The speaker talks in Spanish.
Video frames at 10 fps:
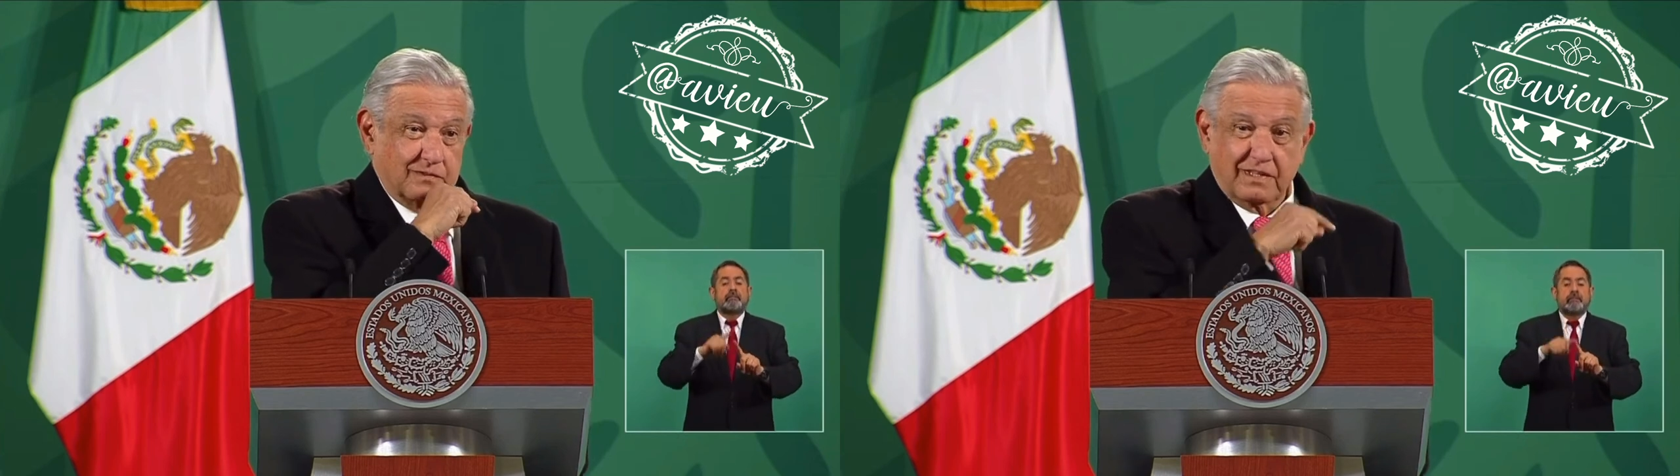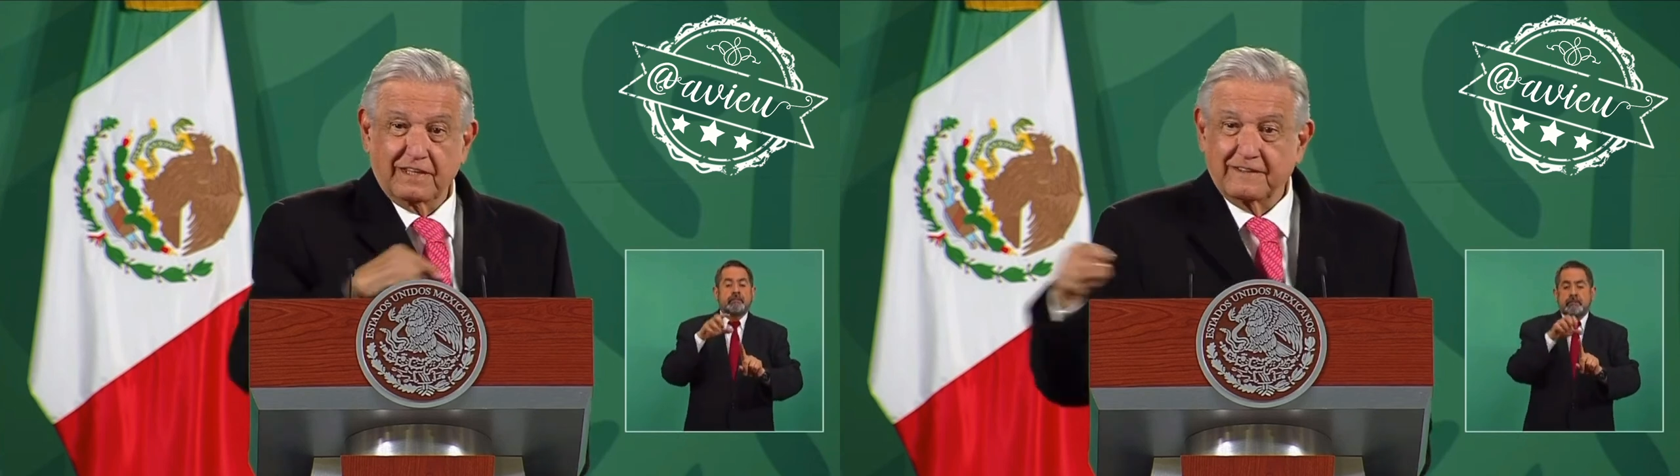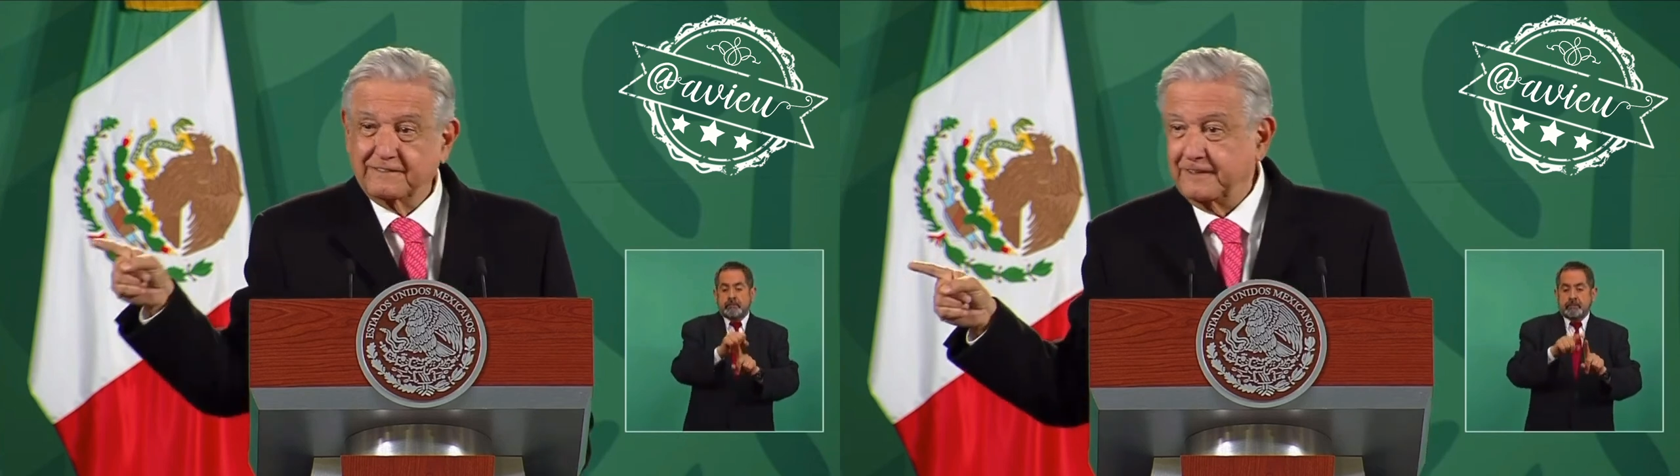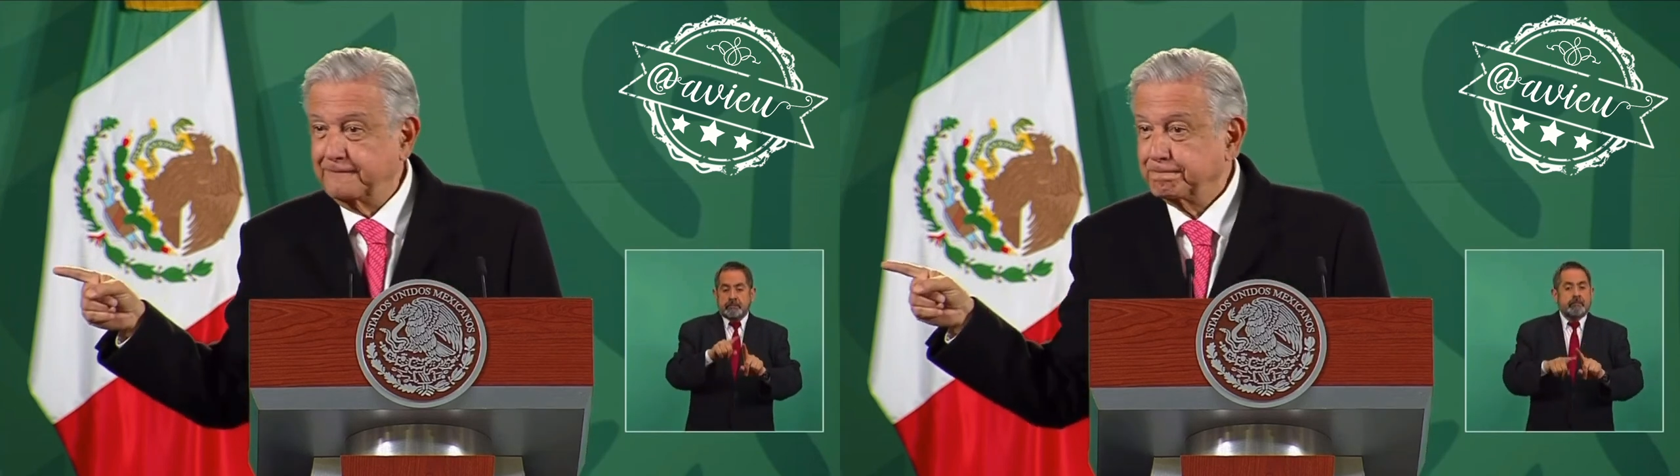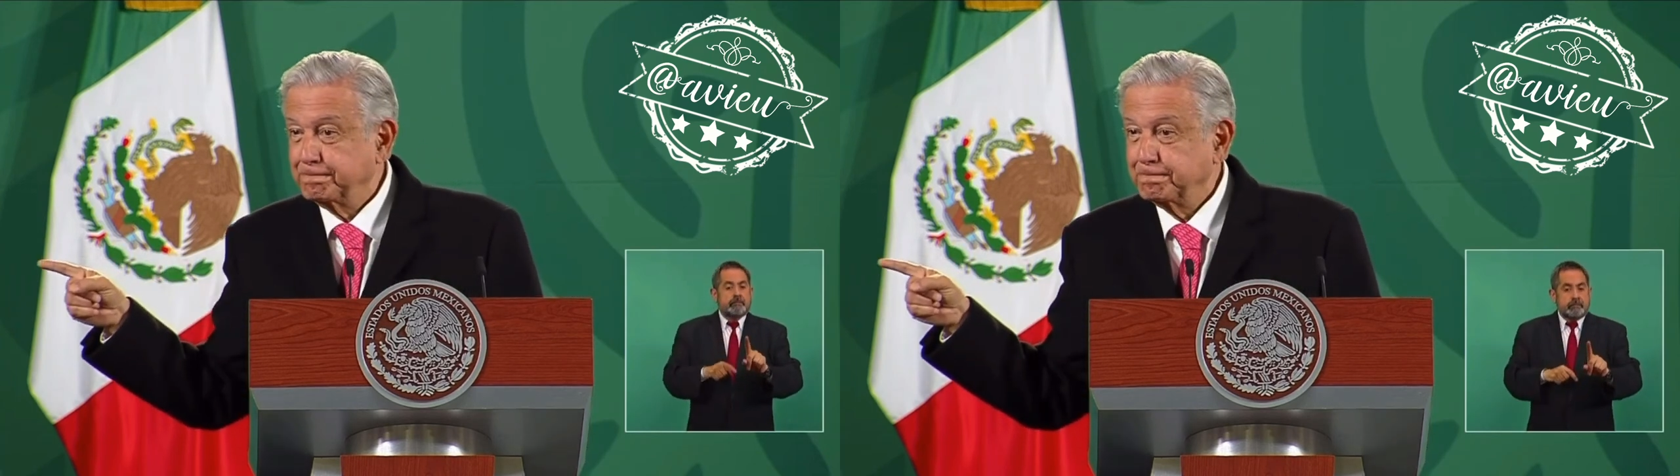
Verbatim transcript: y, este,